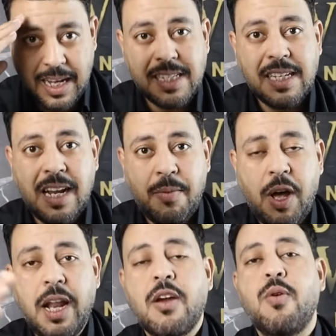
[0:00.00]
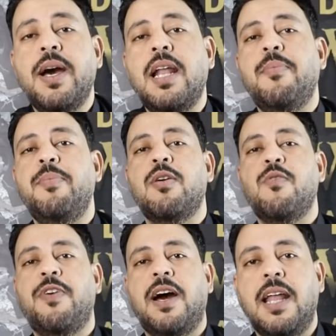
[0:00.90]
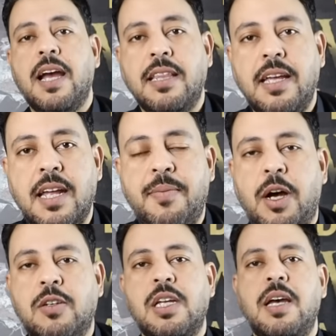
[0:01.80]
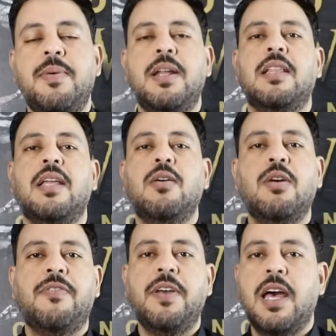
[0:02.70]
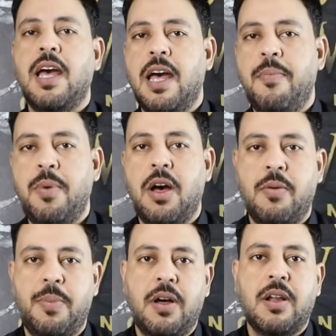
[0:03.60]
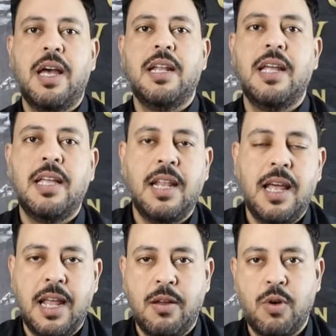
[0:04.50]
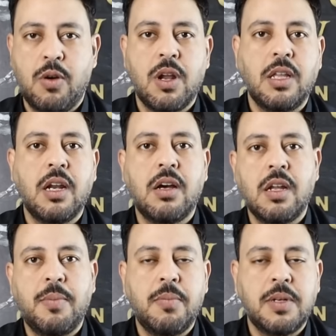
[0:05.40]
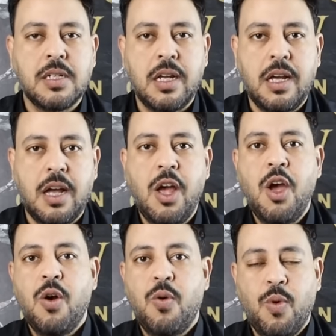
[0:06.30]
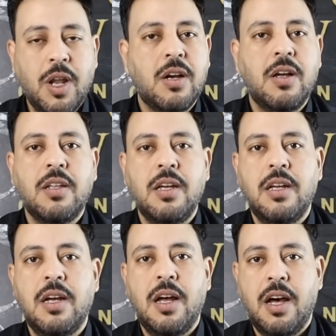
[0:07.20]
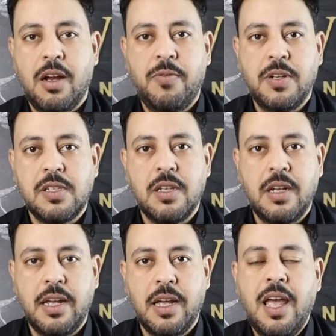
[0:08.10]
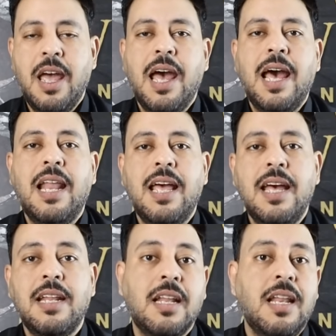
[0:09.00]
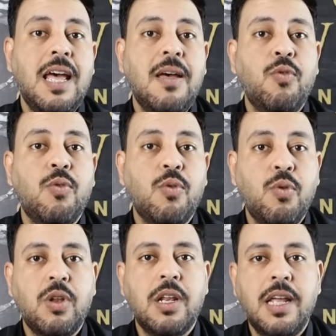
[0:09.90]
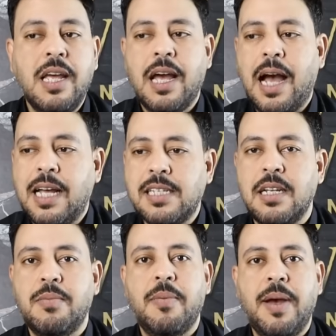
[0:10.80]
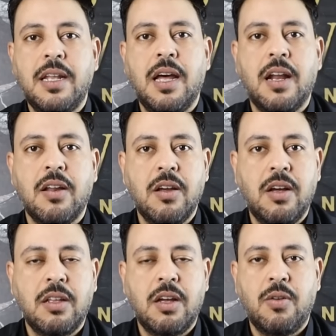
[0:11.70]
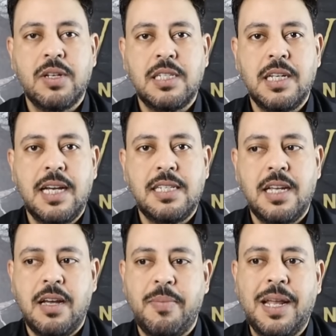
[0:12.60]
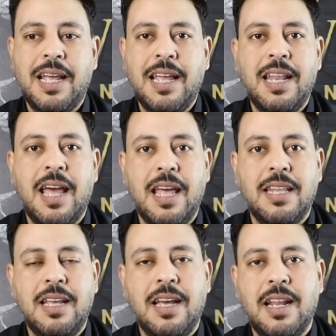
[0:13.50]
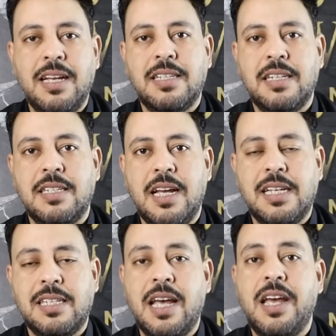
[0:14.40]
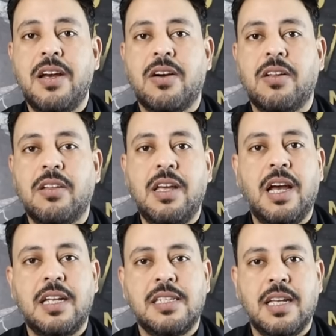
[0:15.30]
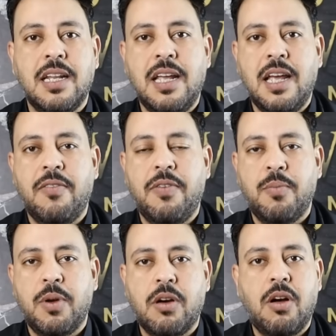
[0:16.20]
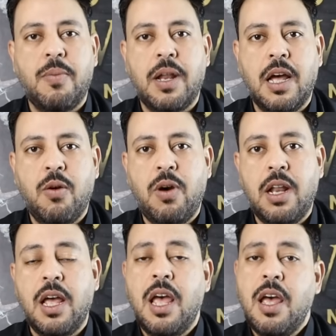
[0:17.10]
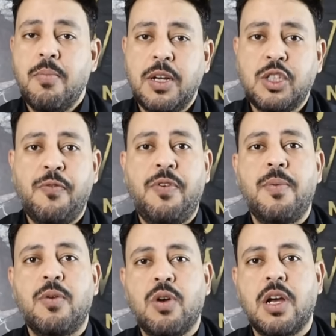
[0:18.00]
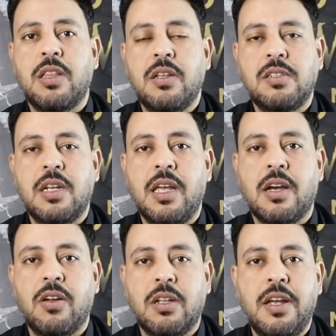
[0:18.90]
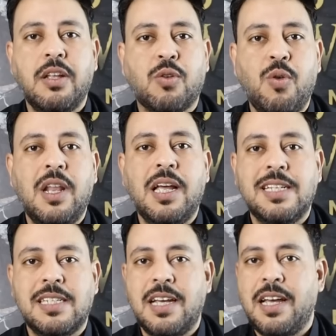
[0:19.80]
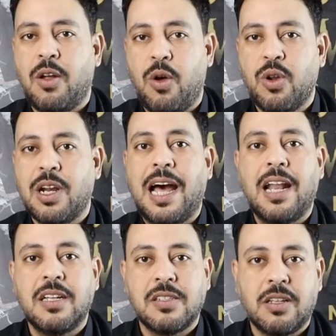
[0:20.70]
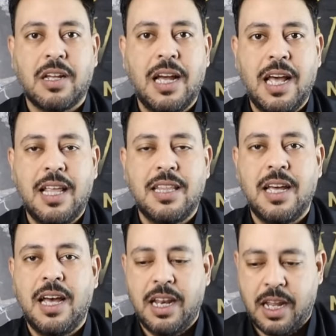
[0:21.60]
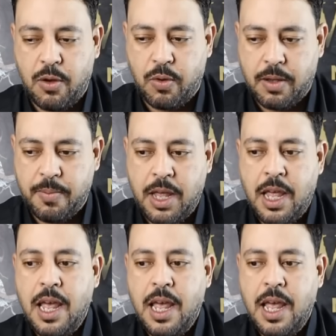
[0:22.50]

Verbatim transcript: السلام عليكم اهلا بكم في حلقه جديده مع اسامه نتناول فيها اهم اخبار النادي الاهلي وكره القدم المصريه والقضيه الفلسطينيه. الان لا وجود لعزل ما بين الرياضه والسياسه بل ان هذه ليست سياسه هي قضيه انسانيه في المقام الاول بشوفها من وجهة نظري قضية كل إنسان حر على سطح هذا الكوكب